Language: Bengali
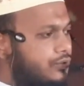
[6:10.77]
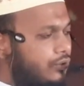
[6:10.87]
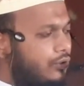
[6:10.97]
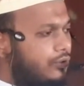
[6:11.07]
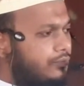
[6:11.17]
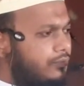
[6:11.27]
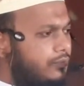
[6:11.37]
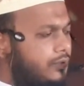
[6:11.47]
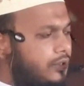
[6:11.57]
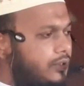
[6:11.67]
জুলুম
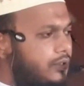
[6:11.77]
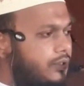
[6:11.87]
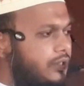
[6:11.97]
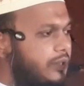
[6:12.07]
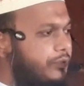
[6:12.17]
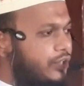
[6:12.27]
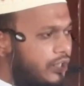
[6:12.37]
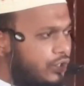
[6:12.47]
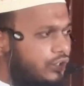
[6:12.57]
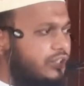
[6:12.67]
এই
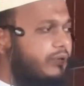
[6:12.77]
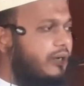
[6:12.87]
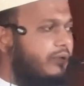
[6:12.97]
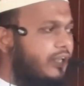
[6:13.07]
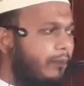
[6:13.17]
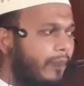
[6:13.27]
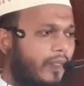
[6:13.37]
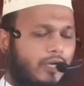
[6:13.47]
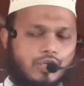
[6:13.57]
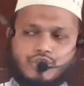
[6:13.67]
বিধানগতভাবে
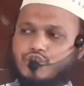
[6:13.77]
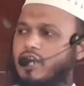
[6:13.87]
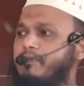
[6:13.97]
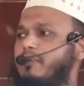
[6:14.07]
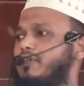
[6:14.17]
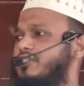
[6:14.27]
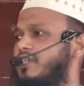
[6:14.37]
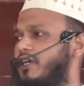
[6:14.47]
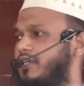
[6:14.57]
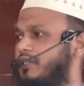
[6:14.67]

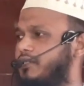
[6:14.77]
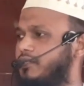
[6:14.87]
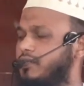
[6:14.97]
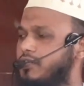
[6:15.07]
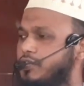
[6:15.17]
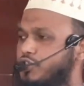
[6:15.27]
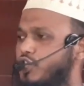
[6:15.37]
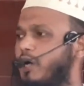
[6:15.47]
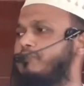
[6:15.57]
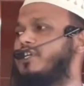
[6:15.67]
সর্বাবস্থায়
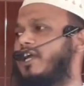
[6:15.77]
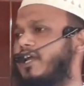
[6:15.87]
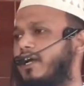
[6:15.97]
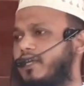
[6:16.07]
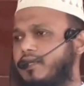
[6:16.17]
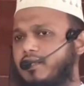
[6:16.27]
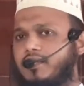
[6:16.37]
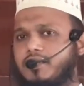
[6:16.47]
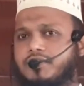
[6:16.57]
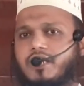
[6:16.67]
সব জায়গায়
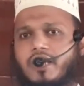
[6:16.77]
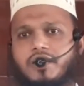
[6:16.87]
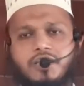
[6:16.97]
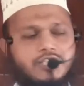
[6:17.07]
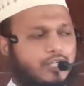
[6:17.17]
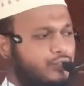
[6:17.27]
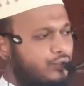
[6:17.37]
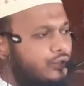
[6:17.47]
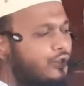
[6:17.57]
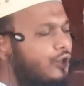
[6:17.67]
চাই নিজের
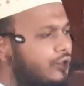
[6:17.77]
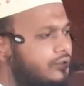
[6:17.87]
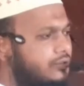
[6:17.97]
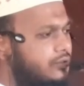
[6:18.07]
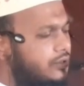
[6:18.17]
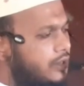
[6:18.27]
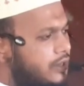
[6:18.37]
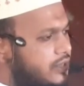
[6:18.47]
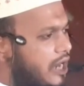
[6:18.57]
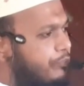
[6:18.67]
জন্য হোক
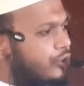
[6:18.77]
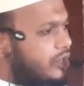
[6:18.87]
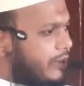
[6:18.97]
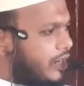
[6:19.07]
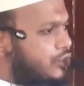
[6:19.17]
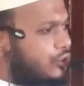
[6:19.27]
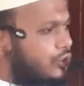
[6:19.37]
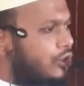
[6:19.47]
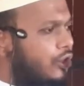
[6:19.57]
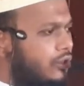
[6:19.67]
চাই পরিবারের
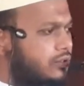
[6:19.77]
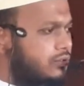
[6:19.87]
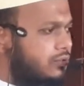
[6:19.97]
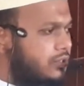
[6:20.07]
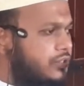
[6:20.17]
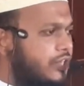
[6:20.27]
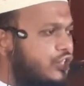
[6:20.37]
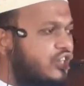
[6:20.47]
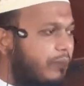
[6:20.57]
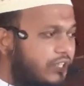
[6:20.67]
জন্য হোক
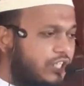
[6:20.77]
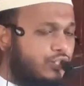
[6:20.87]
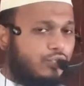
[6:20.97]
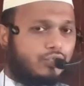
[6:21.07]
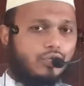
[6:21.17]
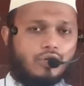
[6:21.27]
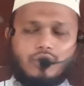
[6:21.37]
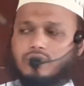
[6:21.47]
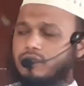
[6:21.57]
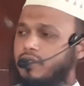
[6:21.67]
চাই সমাজের জন্য
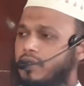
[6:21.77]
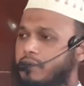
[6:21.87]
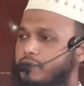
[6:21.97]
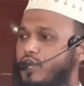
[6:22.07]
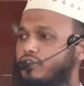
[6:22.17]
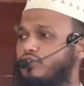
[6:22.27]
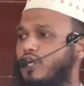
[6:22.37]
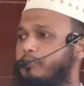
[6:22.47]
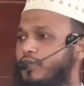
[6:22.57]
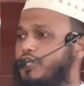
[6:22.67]
হোক
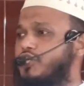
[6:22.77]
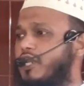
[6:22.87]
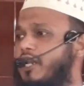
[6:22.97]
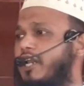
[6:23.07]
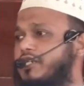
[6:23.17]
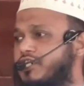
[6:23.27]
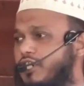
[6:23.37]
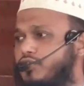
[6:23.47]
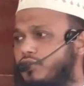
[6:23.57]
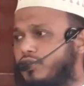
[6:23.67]
বৃহত্তর পরিসরে
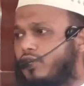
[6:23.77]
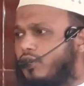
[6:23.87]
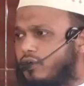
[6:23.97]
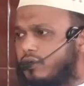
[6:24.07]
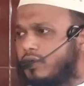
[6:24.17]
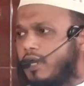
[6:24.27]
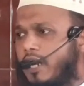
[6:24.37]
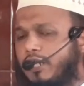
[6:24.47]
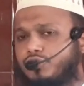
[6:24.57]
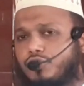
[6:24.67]
রাষ্ট্রের জন্য হোক
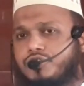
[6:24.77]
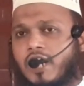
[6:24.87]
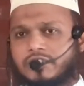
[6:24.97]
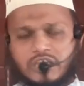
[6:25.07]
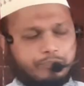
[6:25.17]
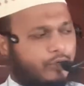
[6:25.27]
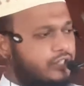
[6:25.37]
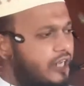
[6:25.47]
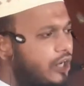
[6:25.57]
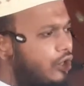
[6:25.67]
আন্তর্জাতিক
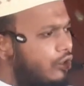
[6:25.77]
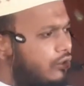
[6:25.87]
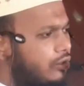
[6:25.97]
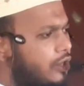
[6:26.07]
পর্যায়ে হোক